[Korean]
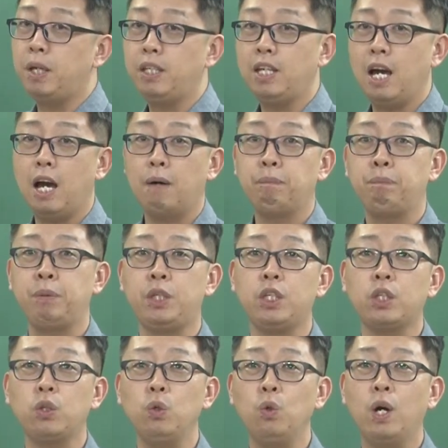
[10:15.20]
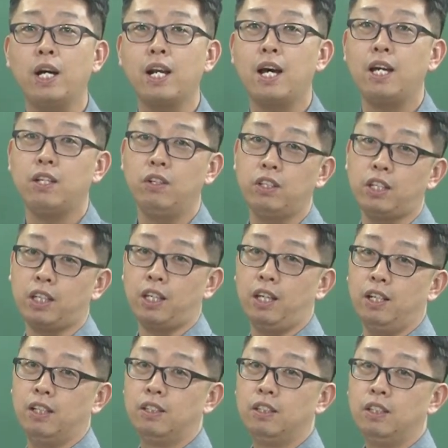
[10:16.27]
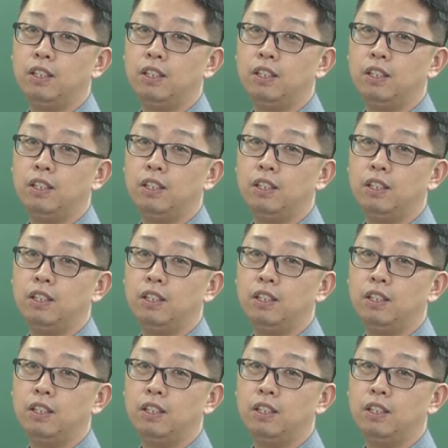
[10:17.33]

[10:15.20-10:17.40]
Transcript: 배냐 비교하라 이런 얘기예요.